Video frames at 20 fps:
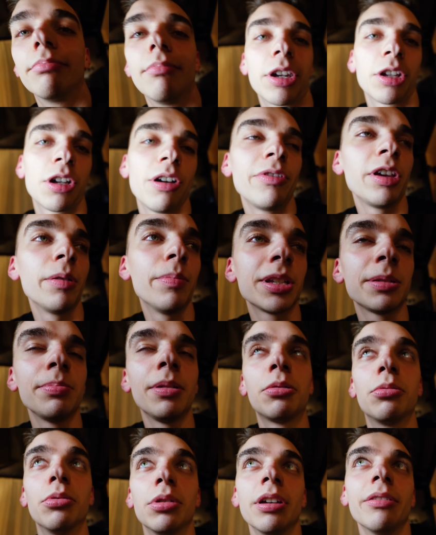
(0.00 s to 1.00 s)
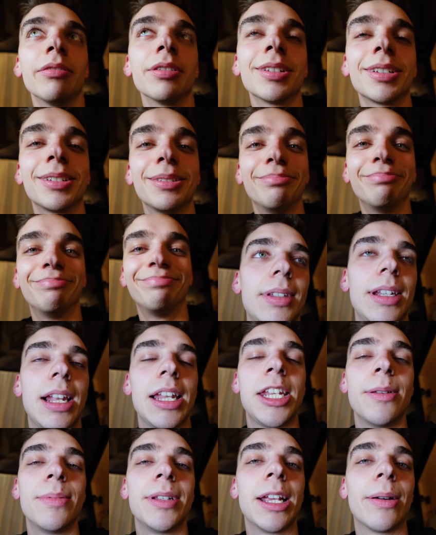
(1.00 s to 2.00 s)
Markowi chyba smakuje, więc
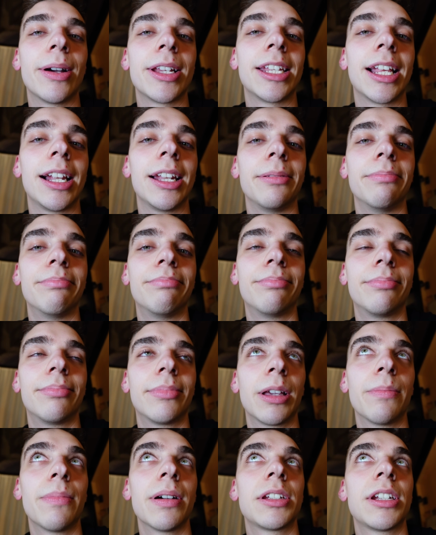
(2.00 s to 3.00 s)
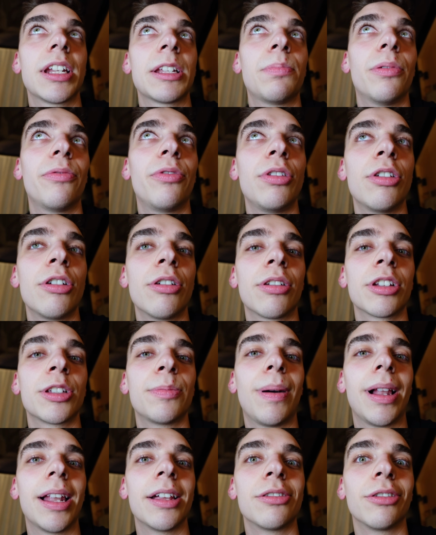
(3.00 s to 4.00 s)
lecimy działać dalej. Chyba czas powoli
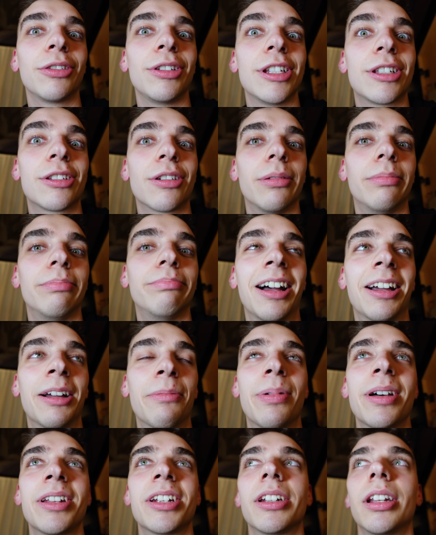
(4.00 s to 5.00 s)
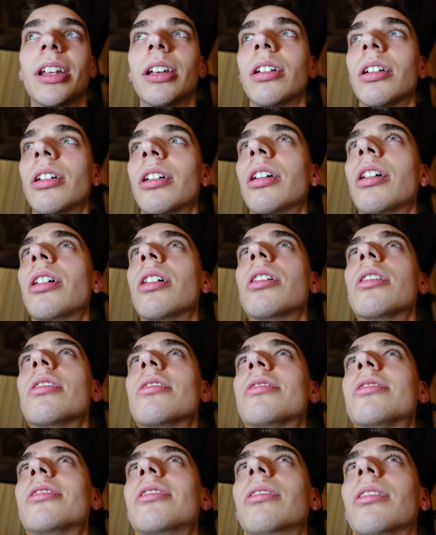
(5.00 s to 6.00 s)
rozpalać ognisko. A chyba, że...
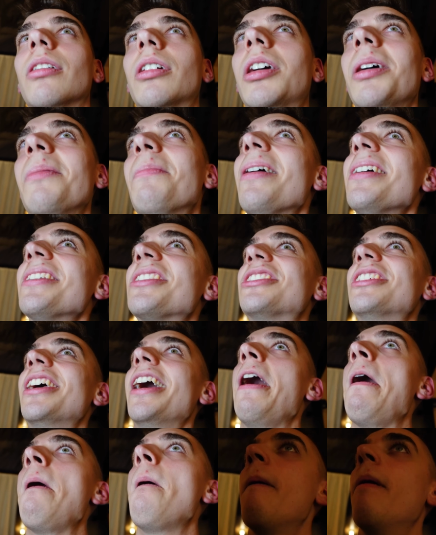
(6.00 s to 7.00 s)
Chyba, że...